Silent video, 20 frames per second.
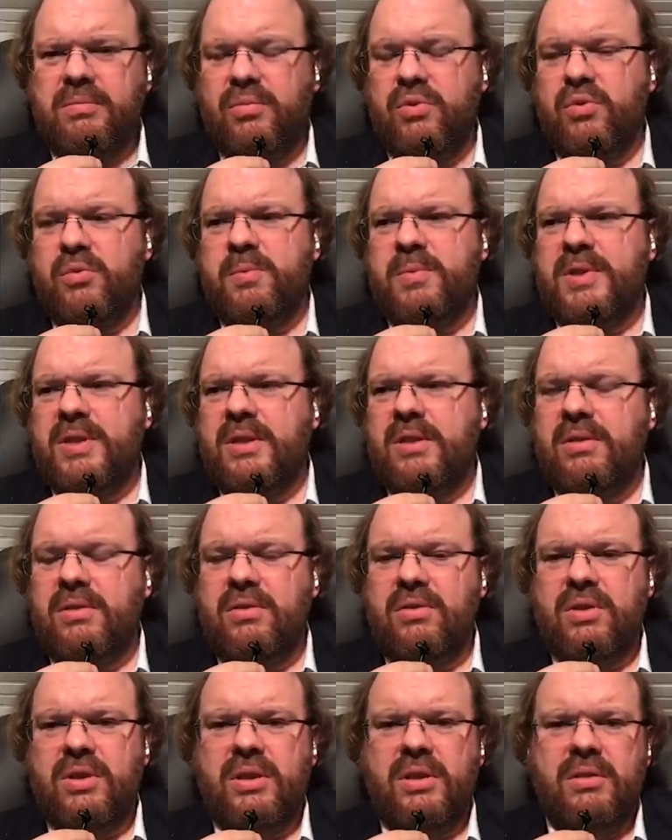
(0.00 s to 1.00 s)
plus
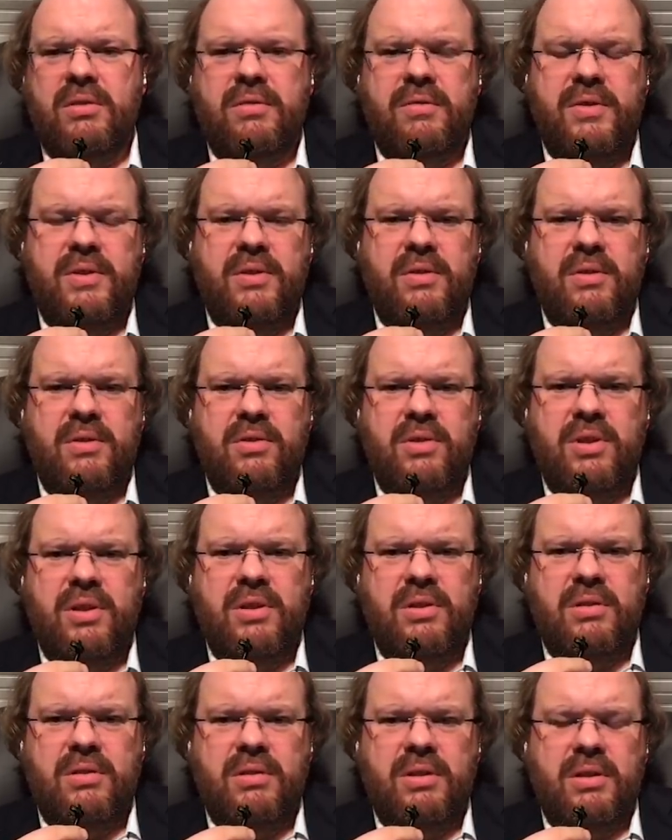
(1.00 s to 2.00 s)
psychologique que
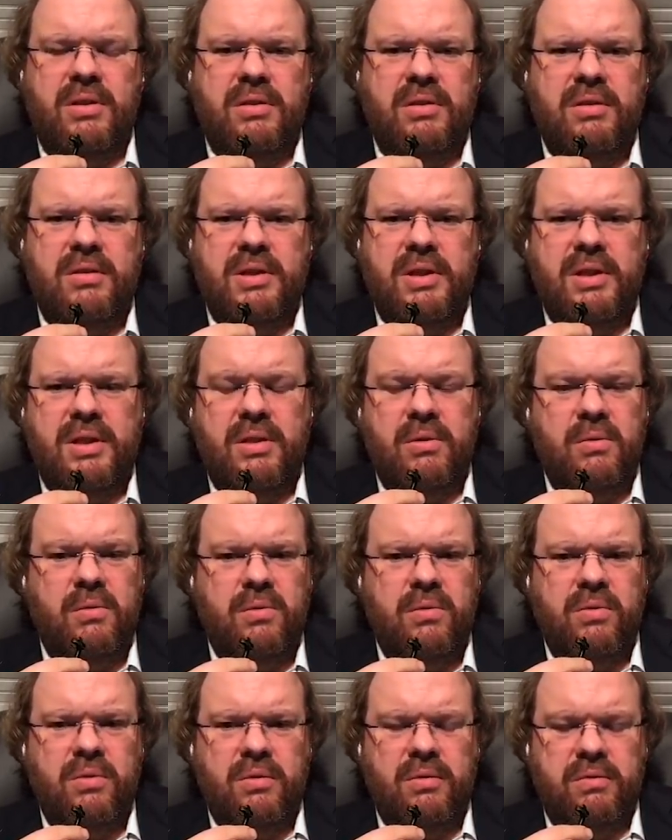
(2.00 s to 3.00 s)
physiologique, j'aurais tendance à dire
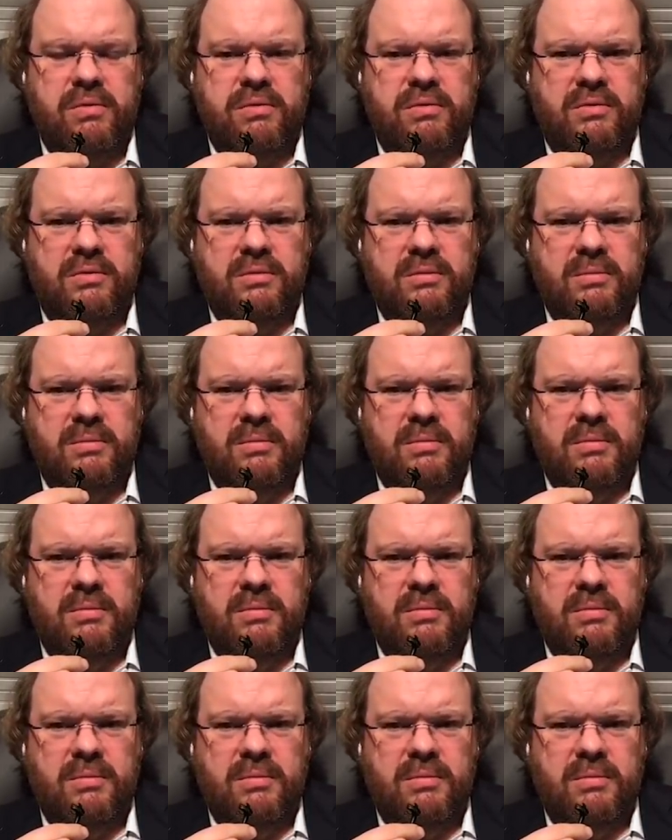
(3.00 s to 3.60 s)
on s'en fout.